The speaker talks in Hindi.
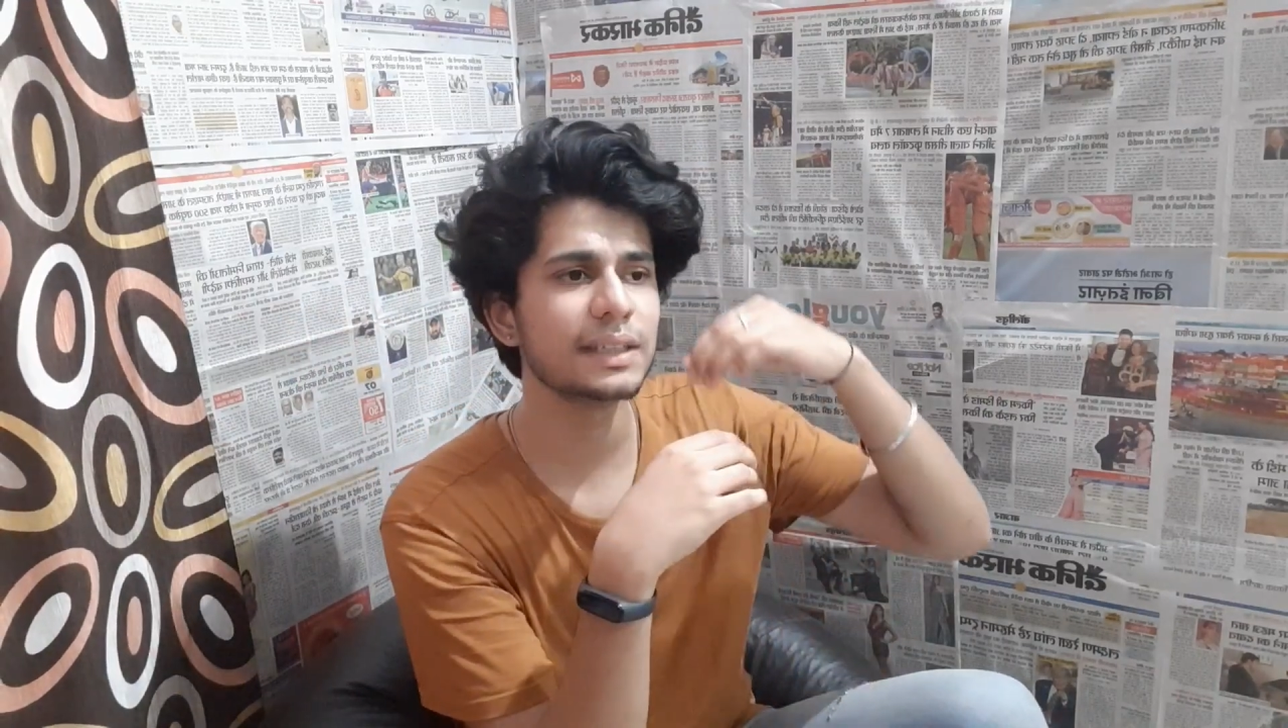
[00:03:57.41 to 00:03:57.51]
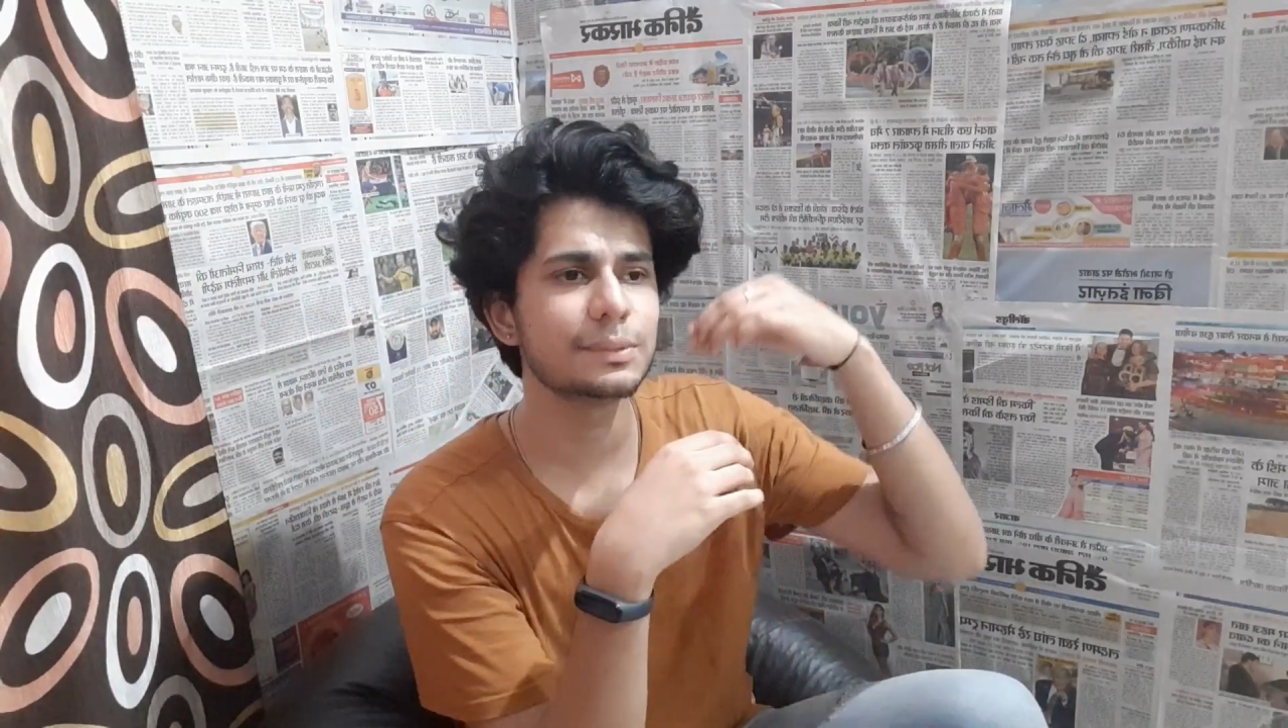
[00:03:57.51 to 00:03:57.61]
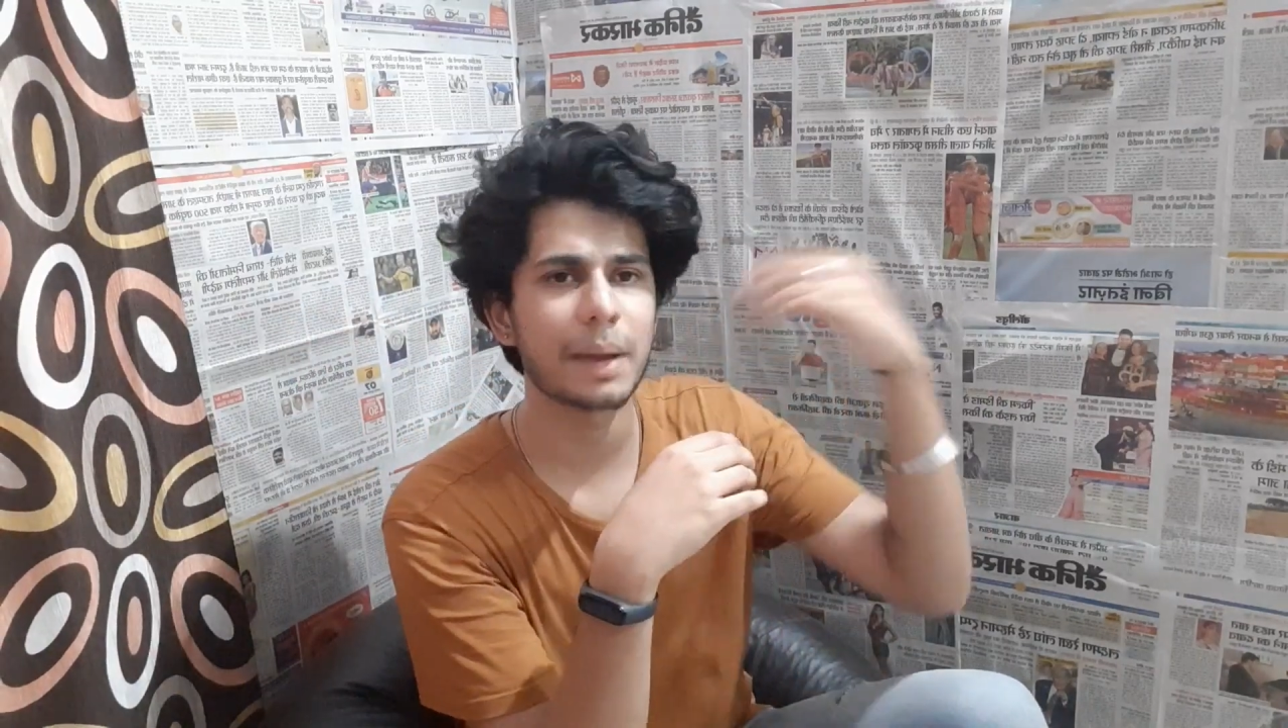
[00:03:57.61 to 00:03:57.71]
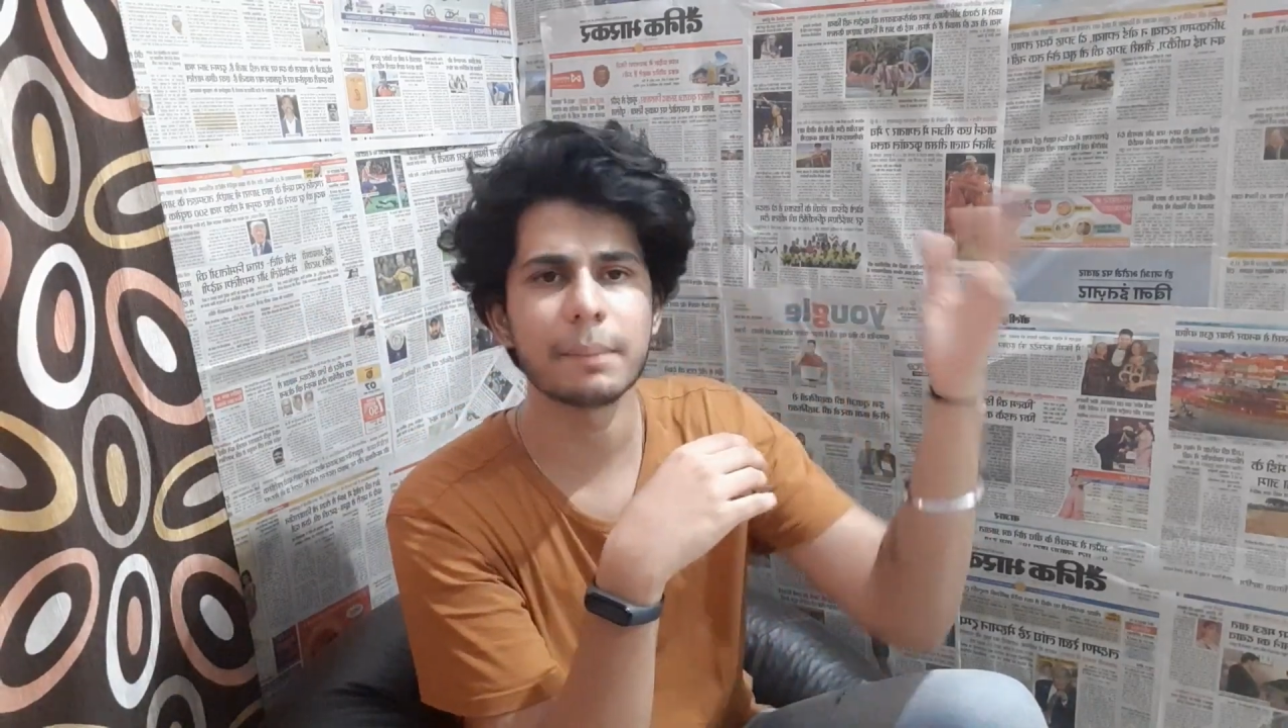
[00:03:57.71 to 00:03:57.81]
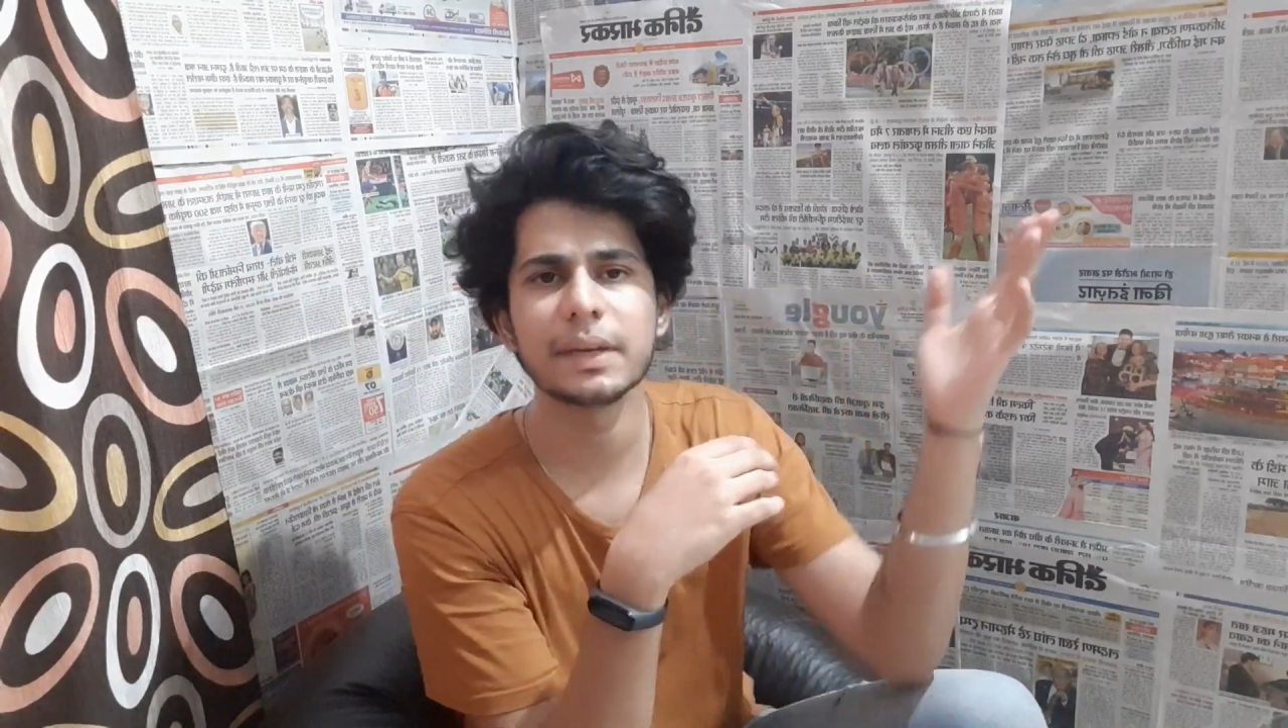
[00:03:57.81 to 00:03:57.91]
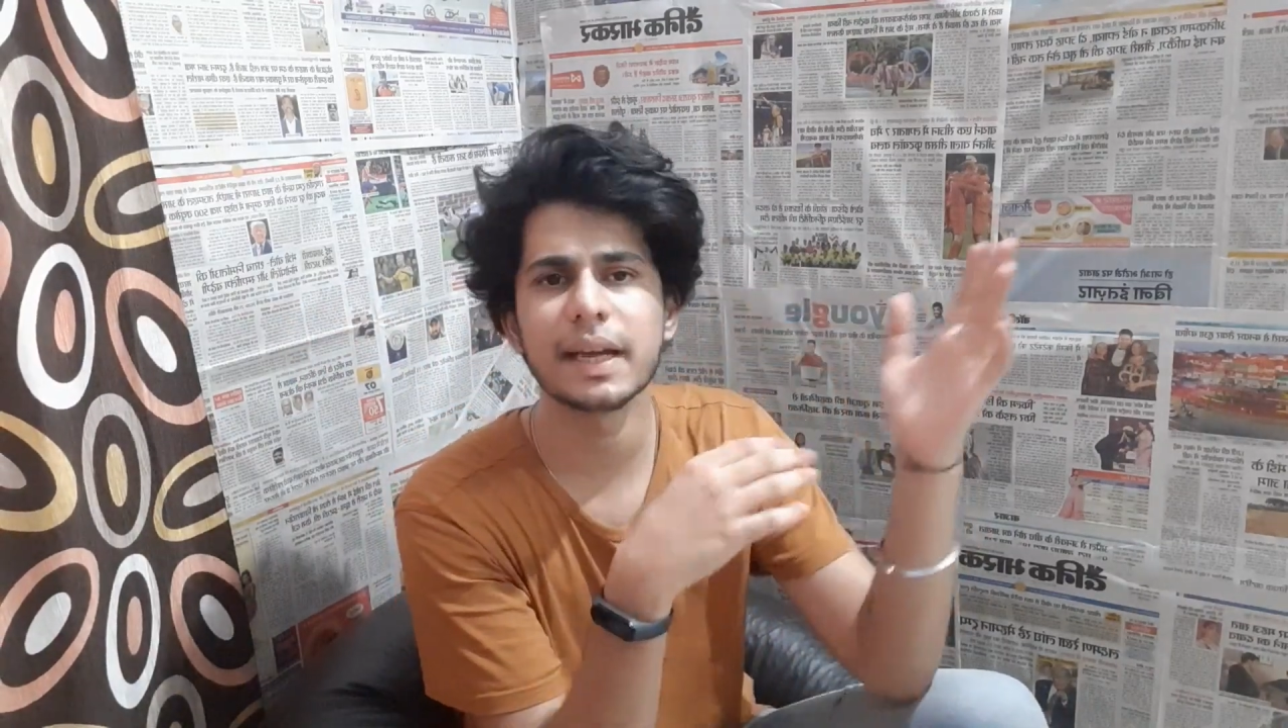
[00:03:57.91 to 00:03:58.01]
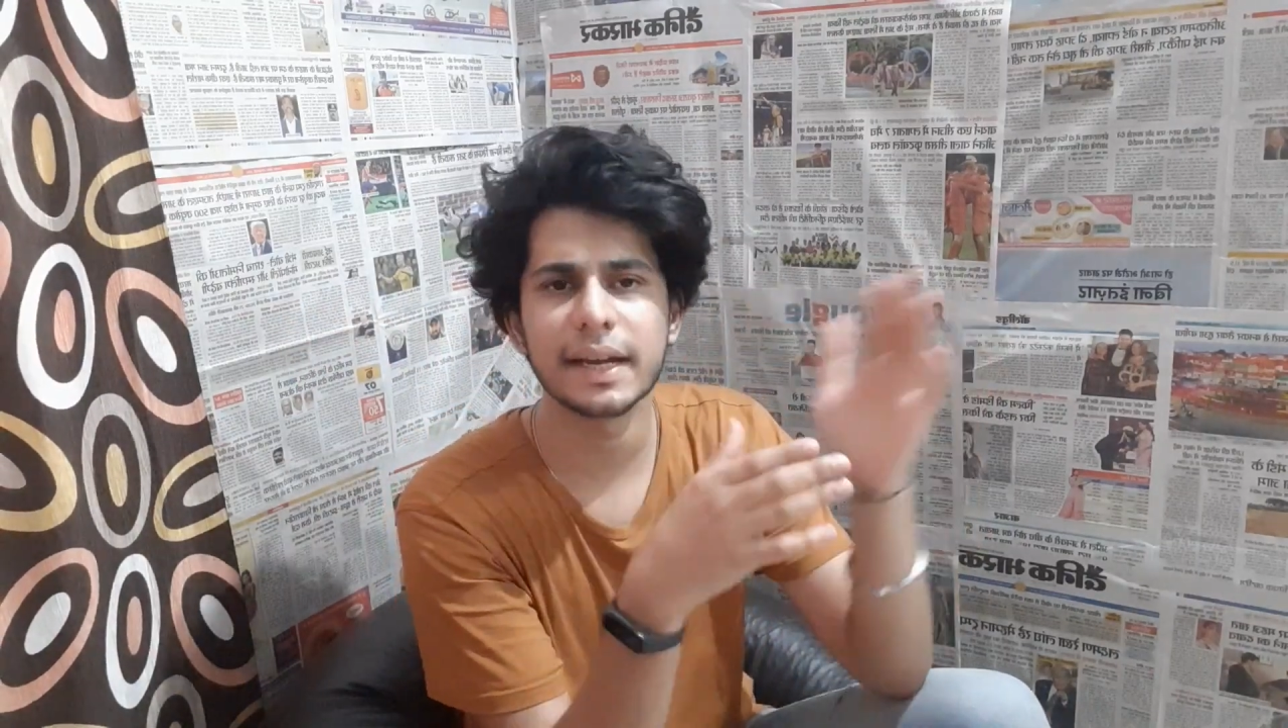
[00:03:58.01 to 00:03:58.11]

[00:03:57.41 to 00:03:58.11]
कि स्पैम की